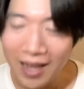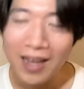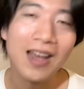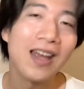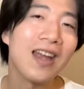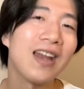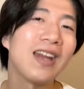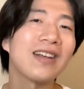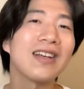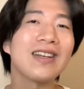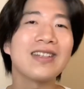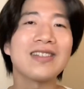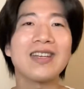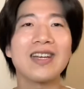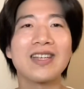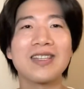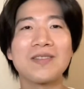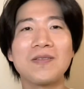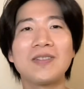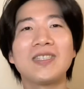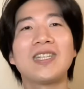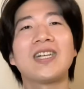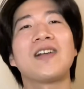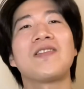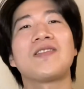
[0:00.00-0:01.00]
えー、リクエストや
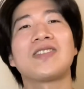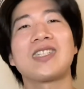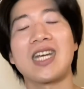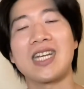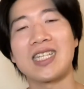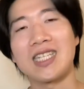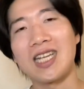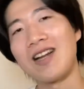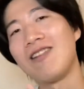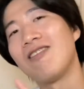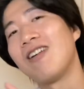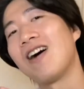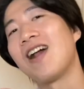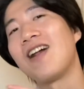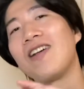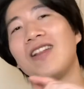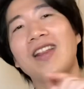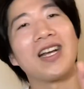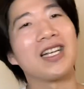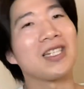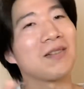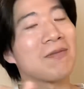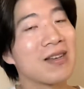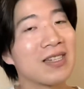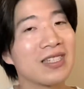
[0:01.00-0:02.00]
質問などありましたら、下の方からお
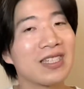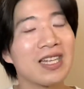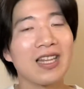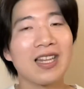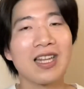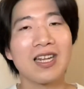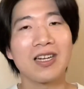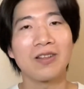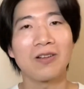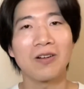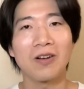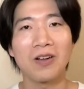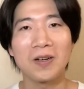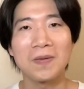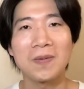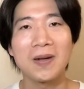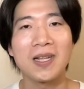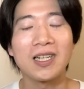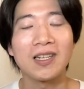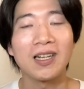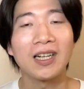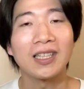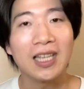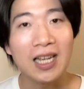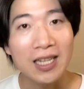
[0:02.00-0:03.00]
願いします。チャンネル登録も
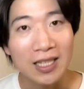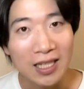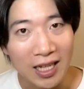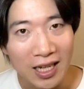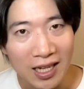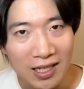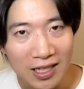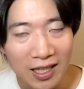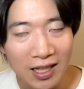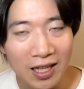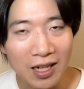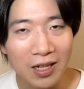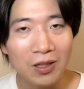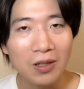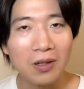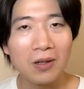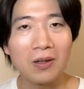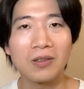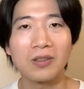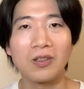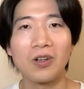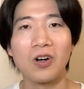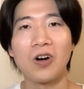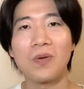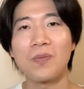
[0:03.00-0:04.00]
ある方は、ぜひチャンネル登
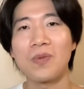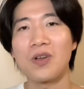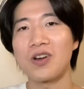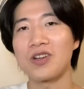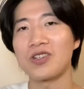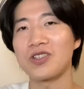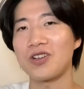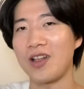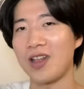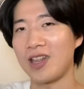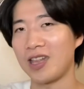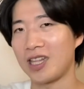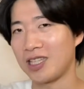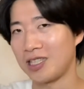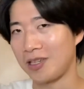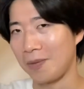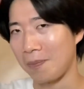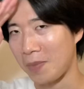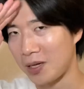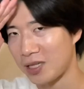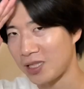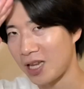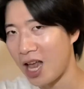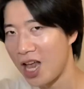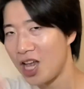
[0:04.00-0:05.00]
録の方もよろしくお願いいたし
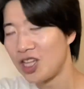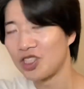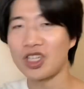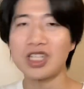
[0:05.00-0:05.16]
ます。